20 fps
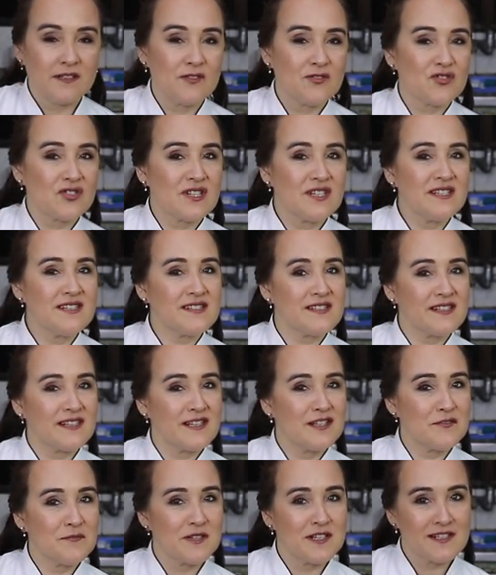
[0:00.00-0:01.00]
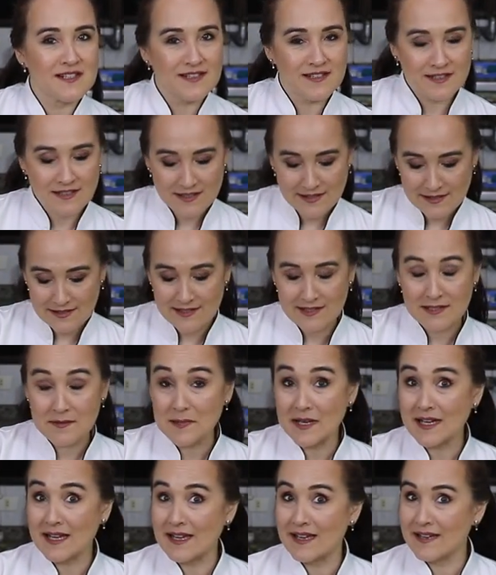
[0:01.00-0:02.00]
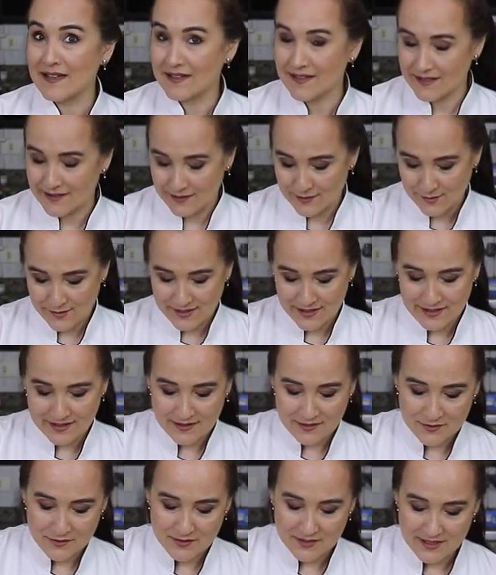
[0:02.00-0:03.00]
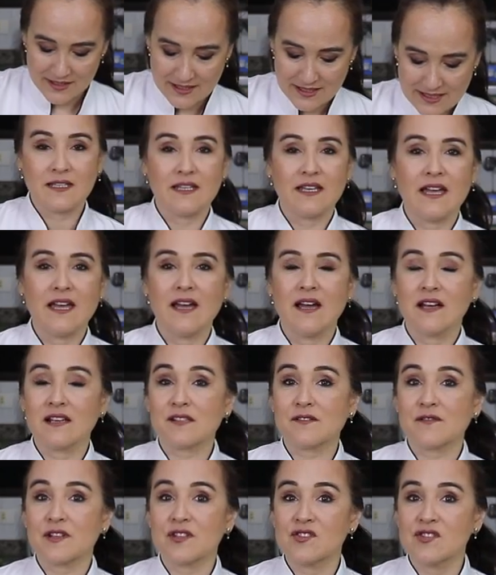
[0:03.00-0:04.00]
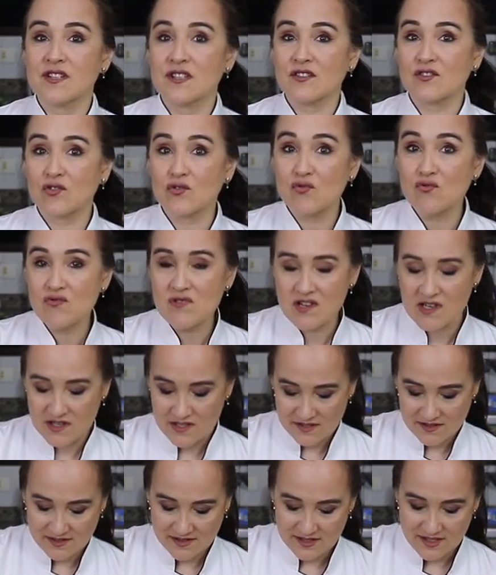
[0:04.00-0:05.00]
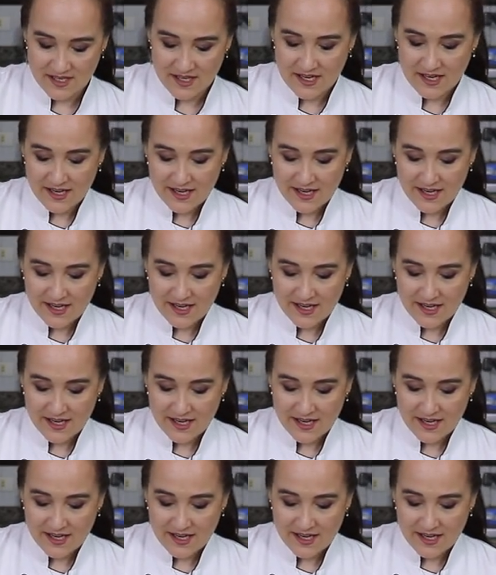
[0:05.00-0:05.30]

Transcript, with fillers: E eu já ensinei uma receita similar aqui no canal, que é as fatias húngaras.